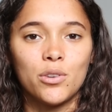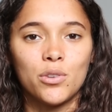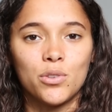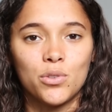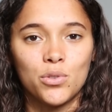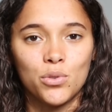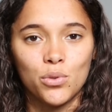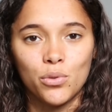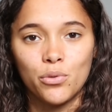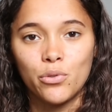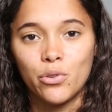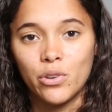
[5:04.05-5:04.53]

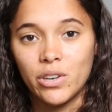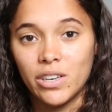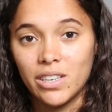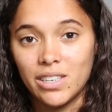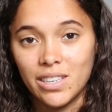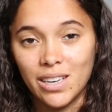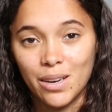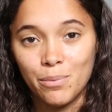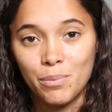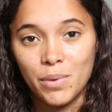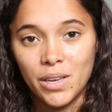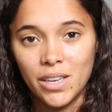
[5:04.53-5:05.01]
So
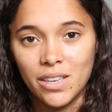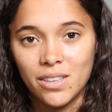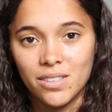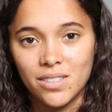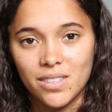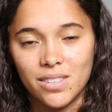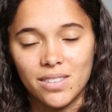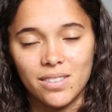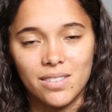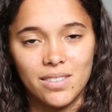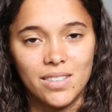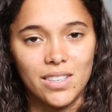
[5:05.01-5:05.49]
findet ihr am
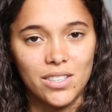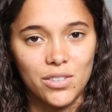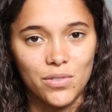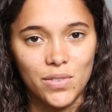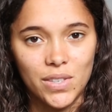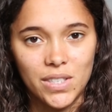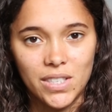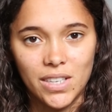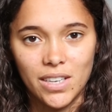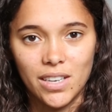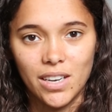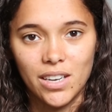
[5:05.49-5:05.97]
ehesten das,
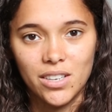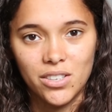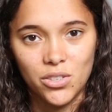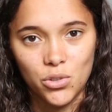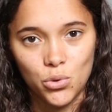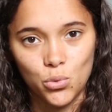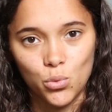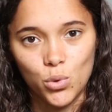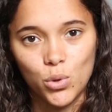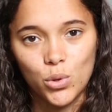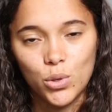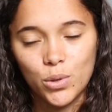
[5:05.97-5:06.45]
was ihr gerade
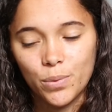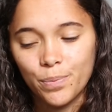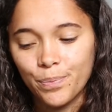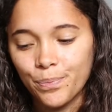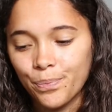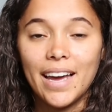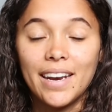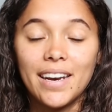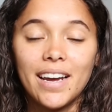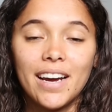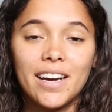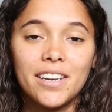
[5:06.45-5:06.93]
sucht.
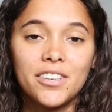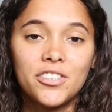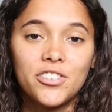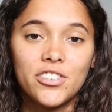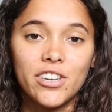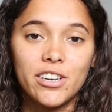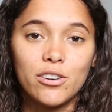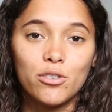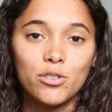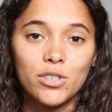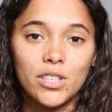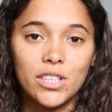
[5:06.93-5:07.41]
Eine
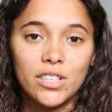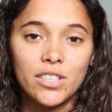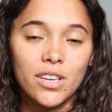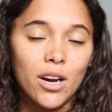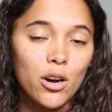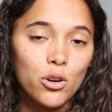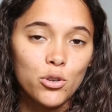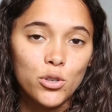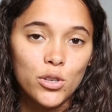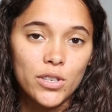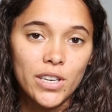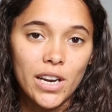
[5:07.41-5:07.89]
Einstellung, die ich
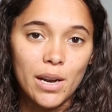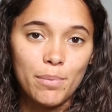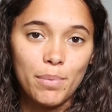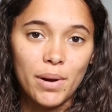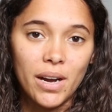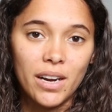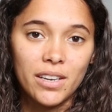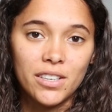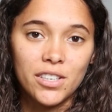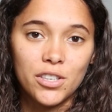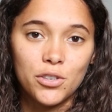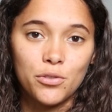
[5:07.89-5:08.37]
auch total
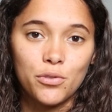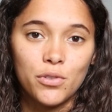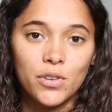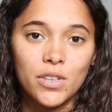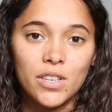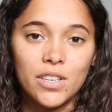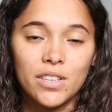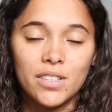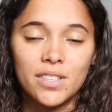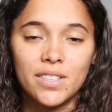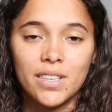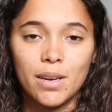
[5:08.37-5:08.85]
praktisch
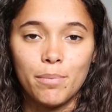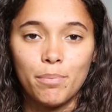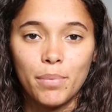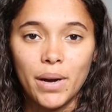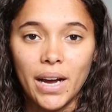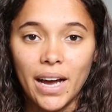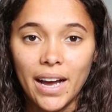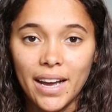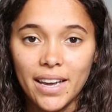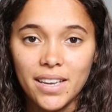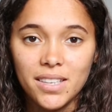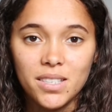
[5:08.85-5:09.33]
finde, ist der
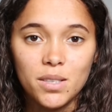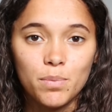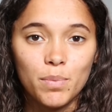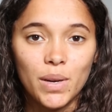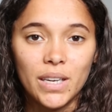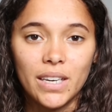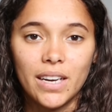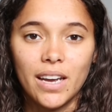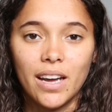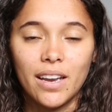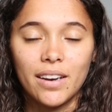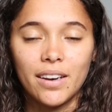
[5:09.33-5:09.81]
Preis.
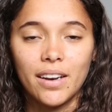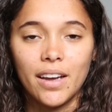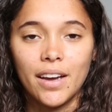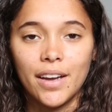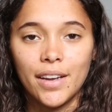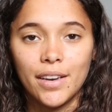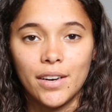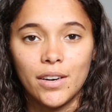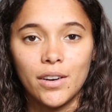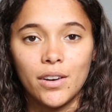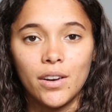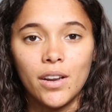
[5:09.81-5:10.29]
Man kann
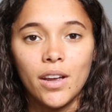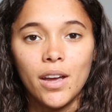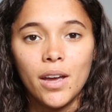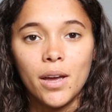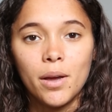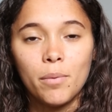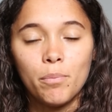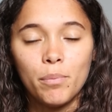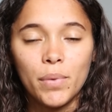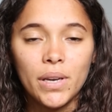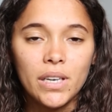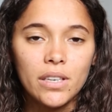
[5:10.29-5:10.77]
einen
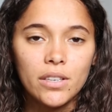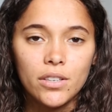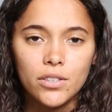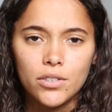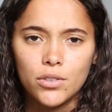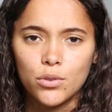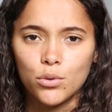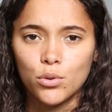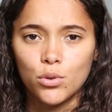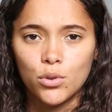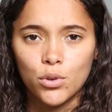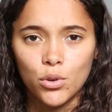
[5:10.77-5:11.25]

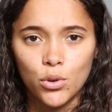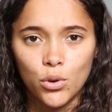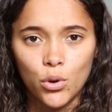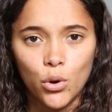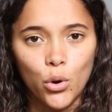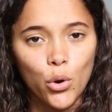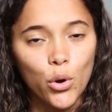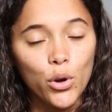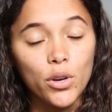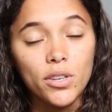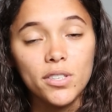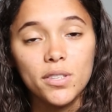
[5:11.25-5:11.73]
Mindest- und einen
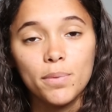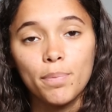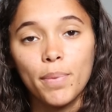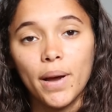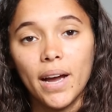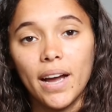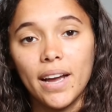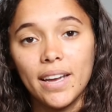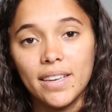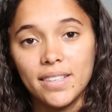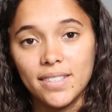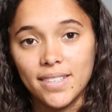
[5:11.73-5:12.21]

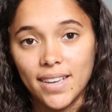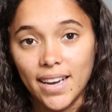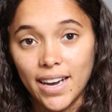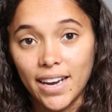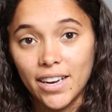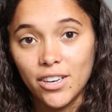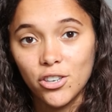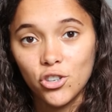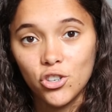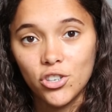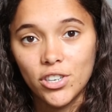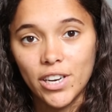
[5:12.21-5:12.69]
Höchstpreis
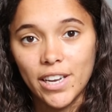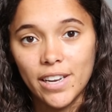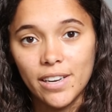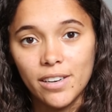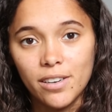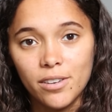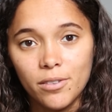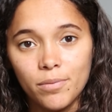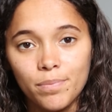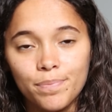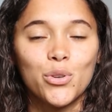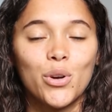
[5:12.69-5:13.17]

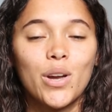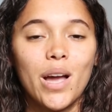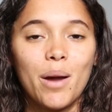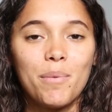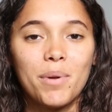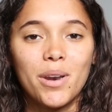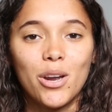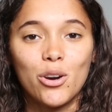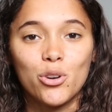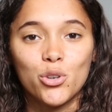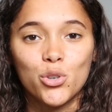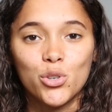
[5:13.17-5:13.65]
einstellen. So kann
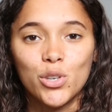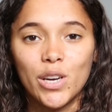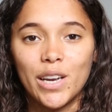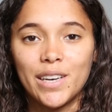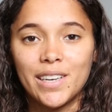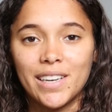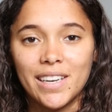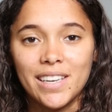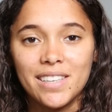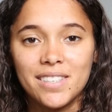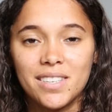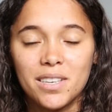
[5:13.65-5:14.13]
man auch schon
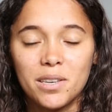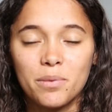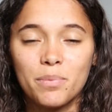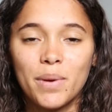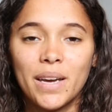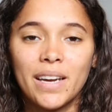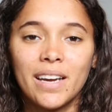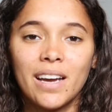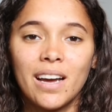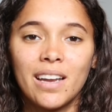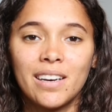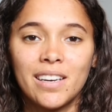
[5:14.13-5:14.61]
eine riesige
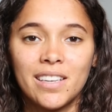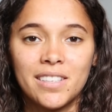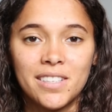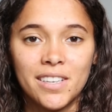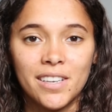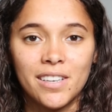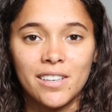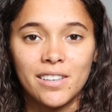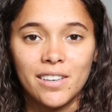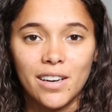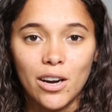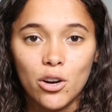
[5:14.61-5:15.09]
Menge an
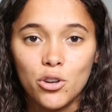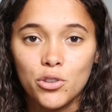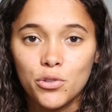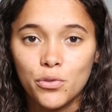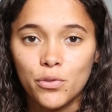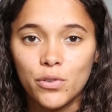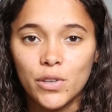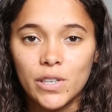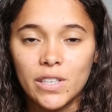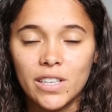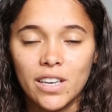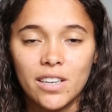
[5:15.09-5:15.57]
Artikeln
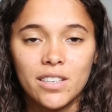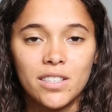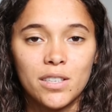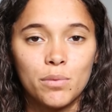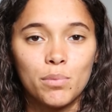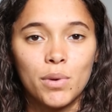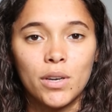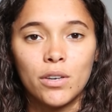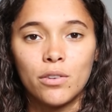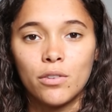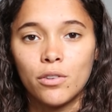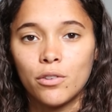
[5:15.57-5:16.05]
rausfiltern, die
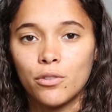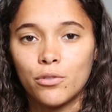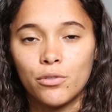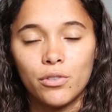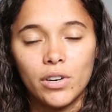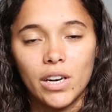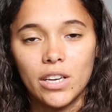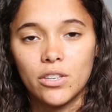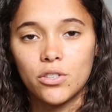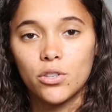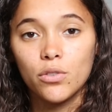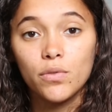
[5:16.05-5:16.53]
man
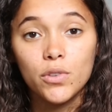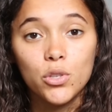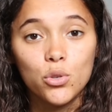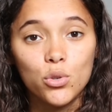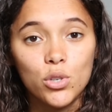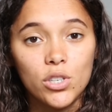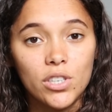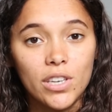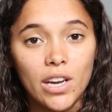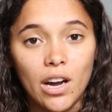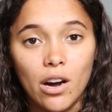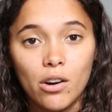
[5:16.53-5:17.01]
vielleicht sowieso
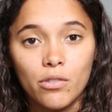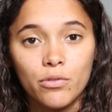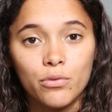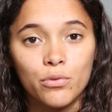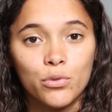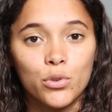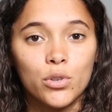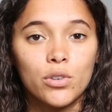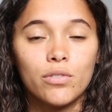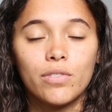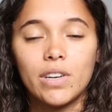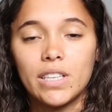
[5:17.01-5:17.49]
nicht
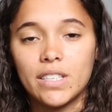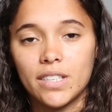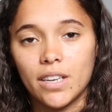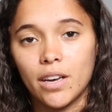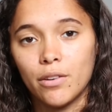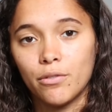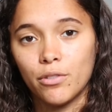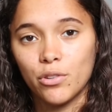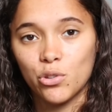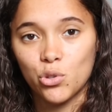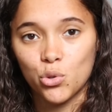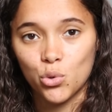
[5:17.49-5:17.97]
kaufen würde, weil sie
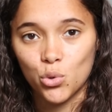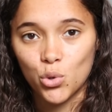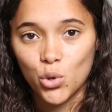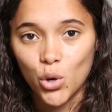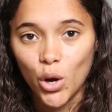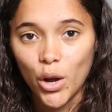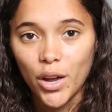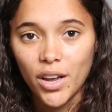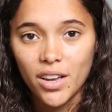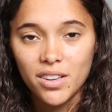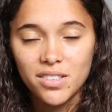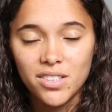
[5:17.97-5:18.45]
einfach zu
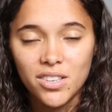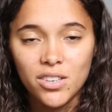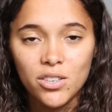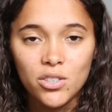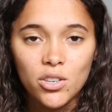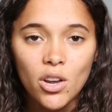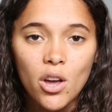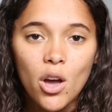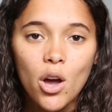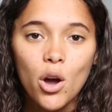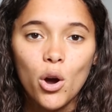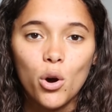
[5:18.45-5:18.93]
teuer
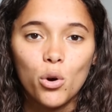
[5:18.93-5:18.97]
sind.